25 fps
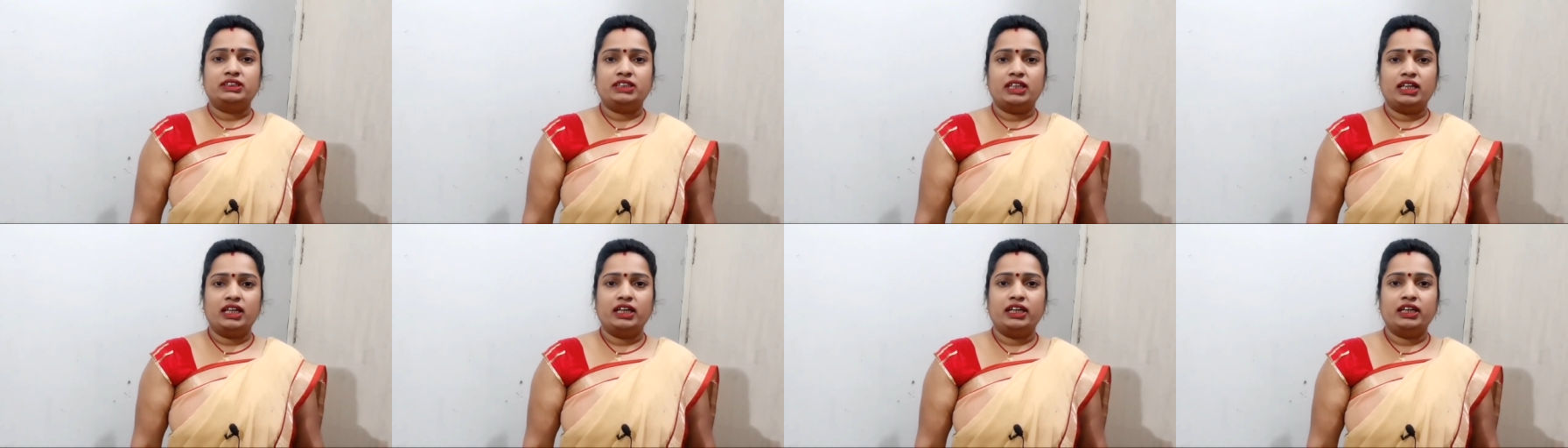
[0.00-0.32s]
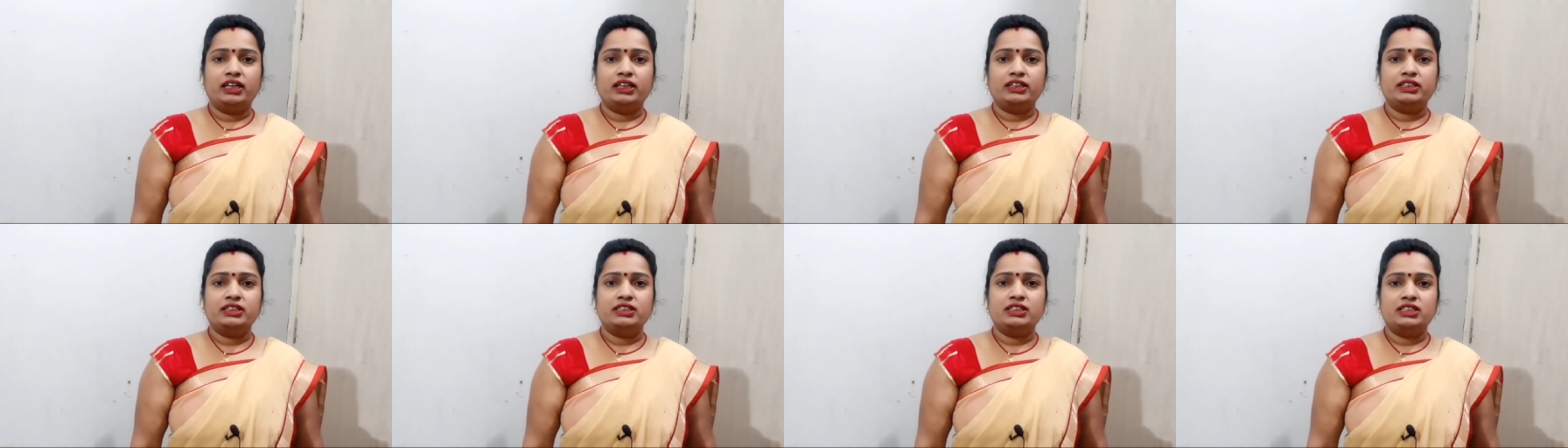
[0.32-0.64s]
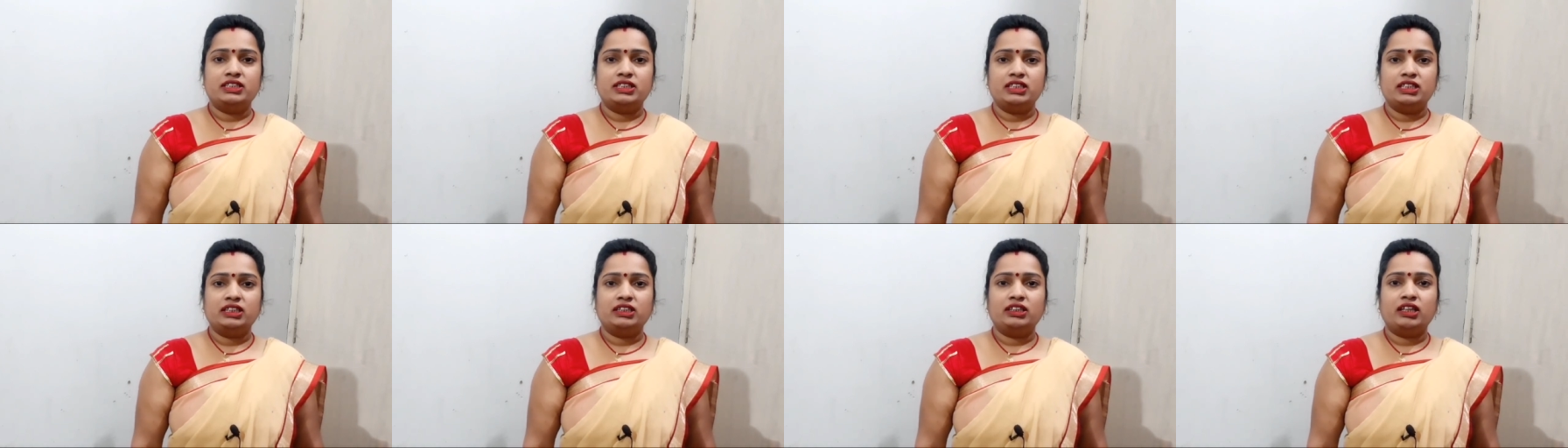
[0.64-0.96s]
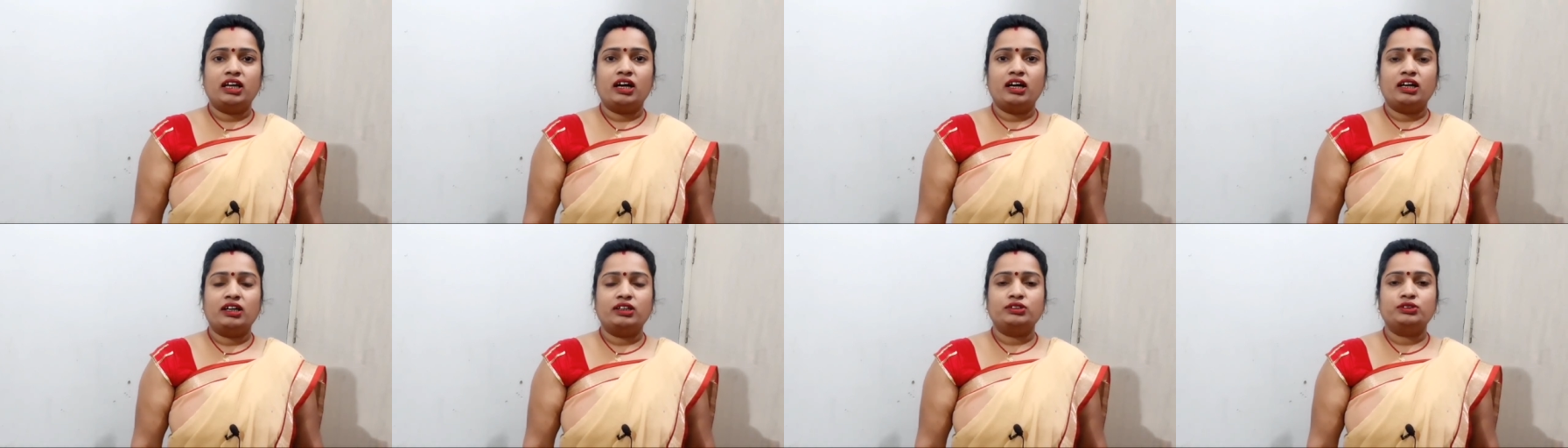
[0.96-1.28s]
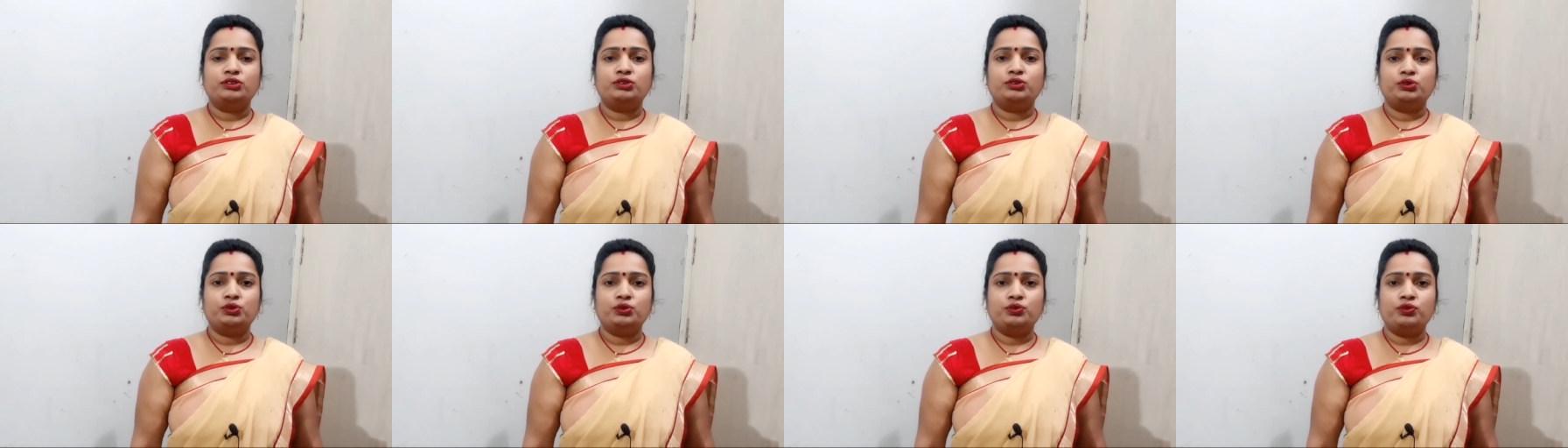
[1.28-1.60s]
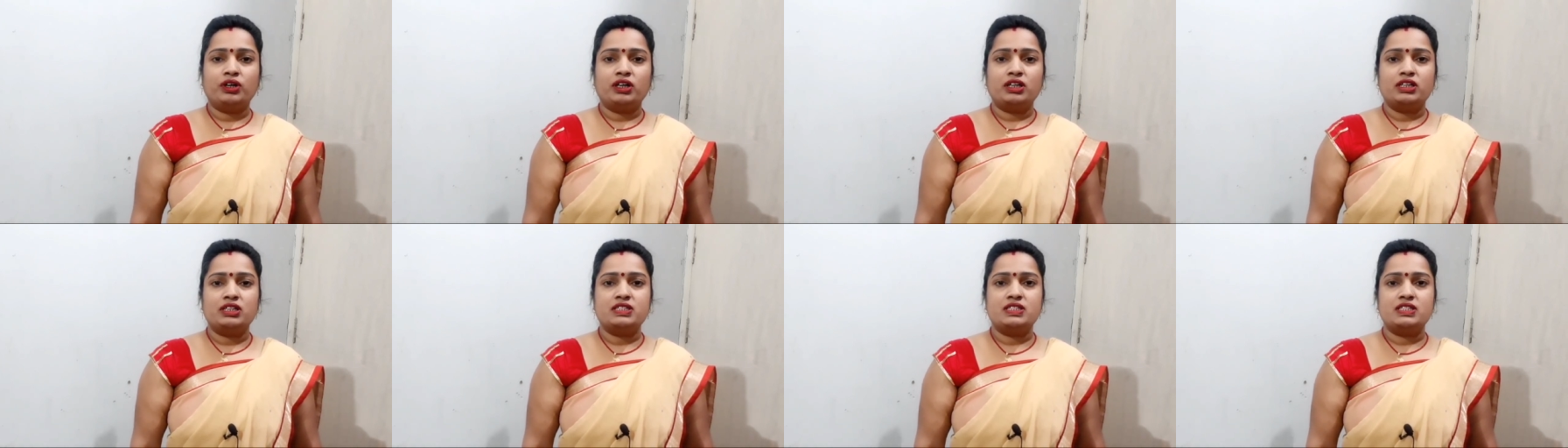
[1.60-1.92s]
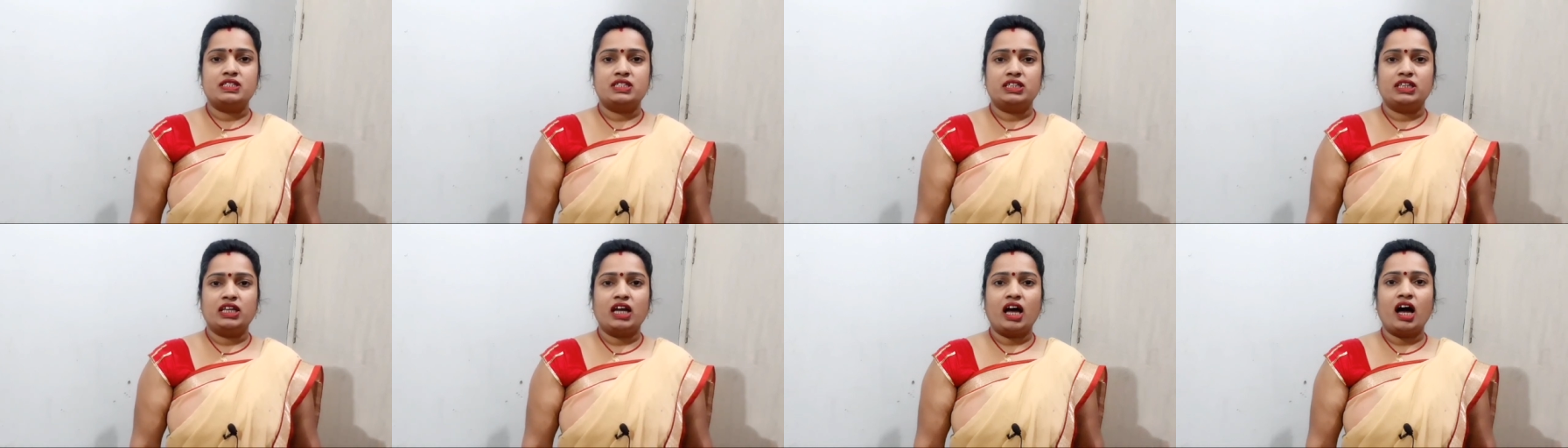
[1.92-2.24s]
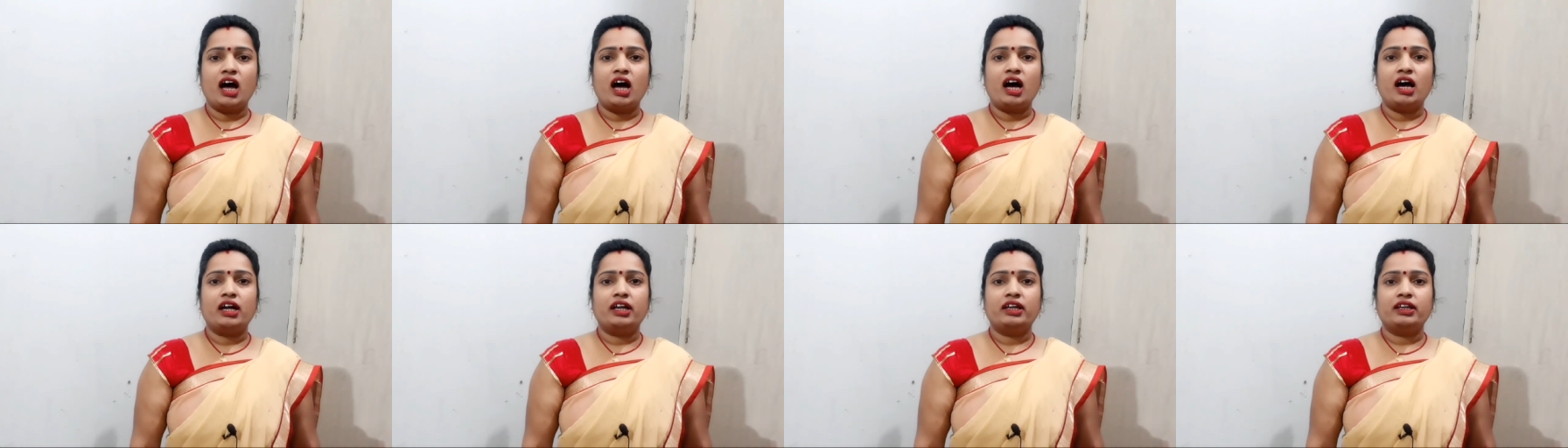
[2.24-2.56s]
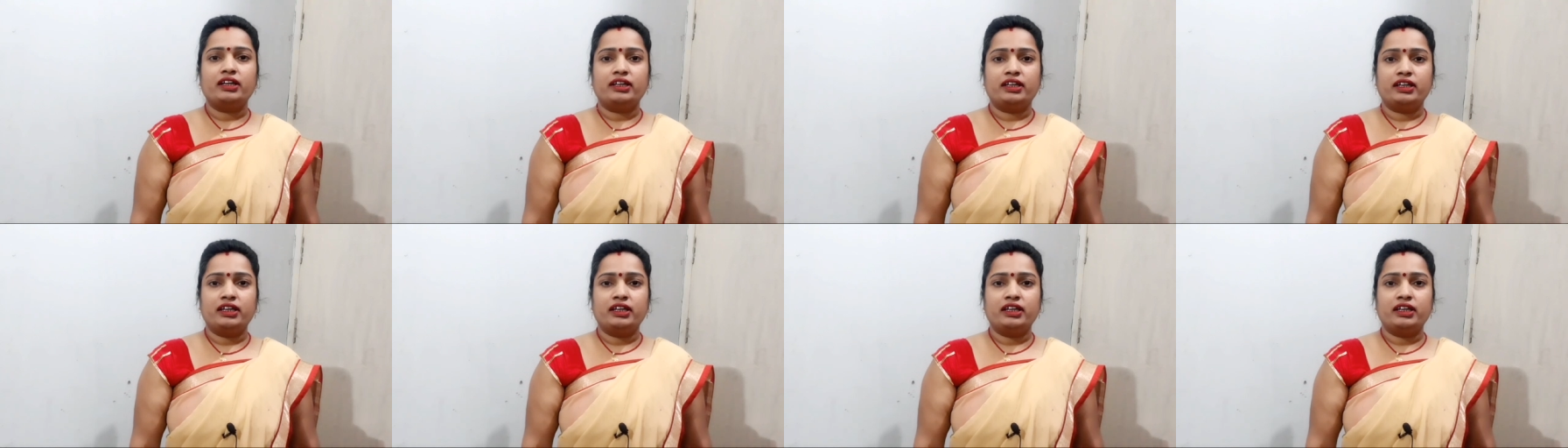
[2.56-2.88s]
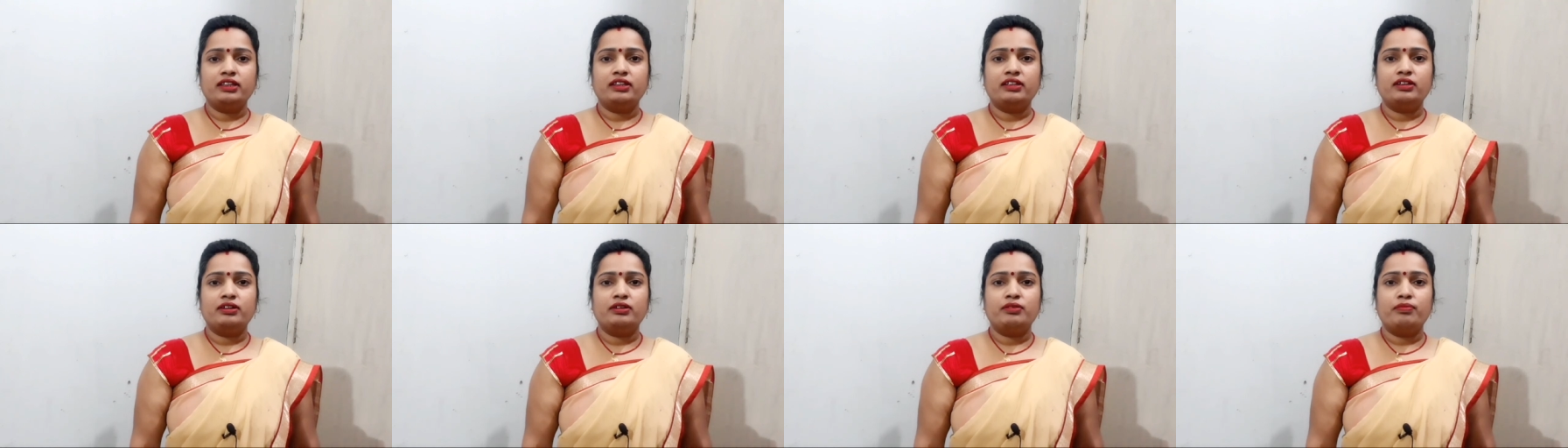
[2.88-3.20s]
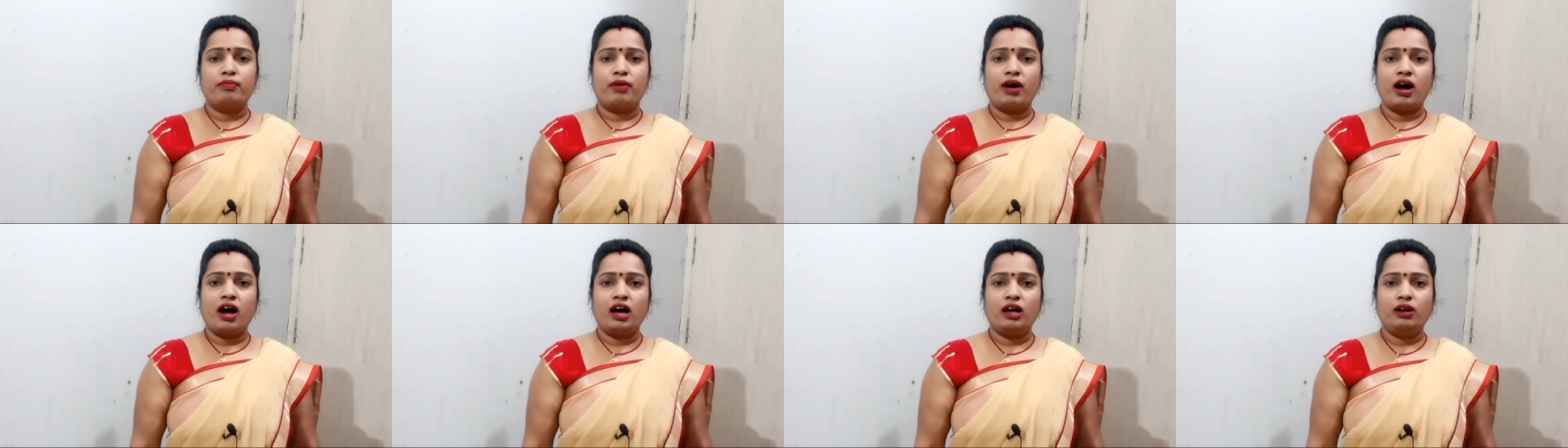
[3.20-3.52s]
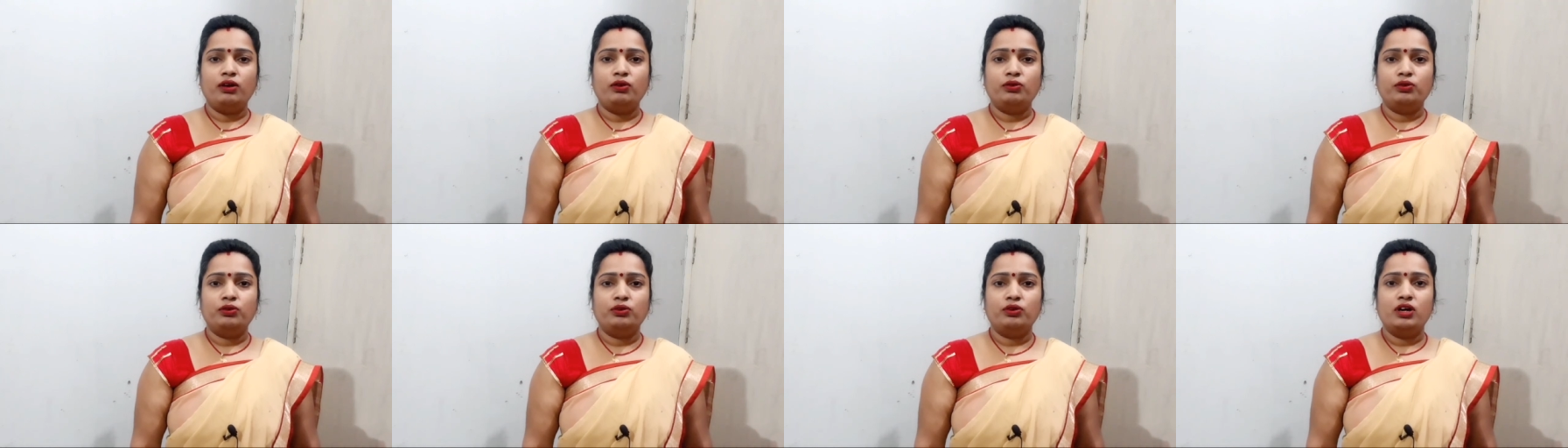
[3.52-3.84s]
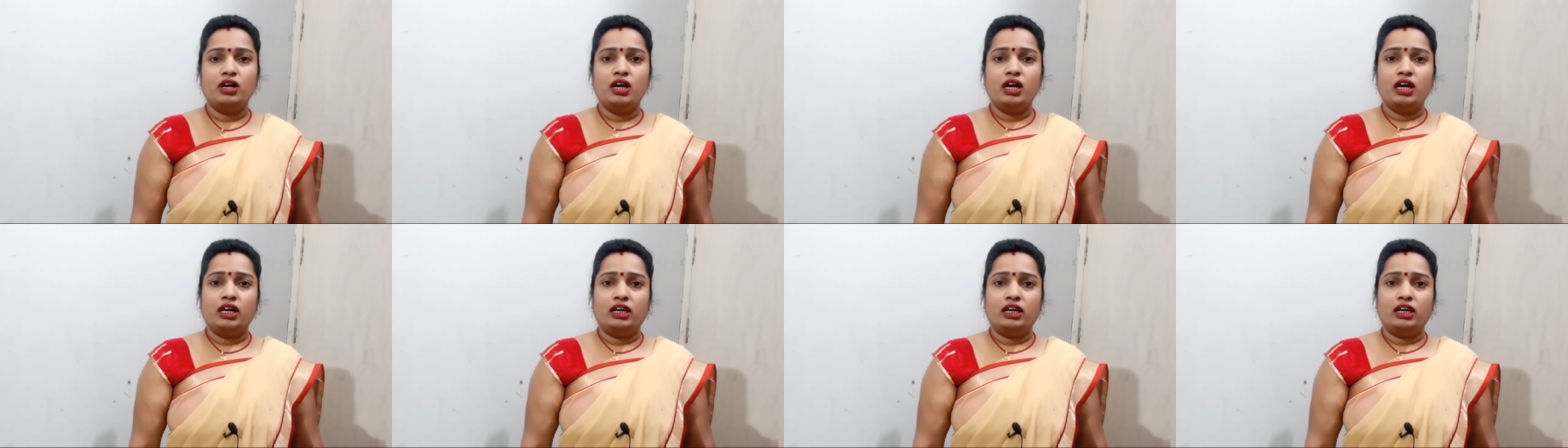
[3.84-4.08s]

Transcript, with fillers: शेर चीता सुअर सियार गिद्ध भालू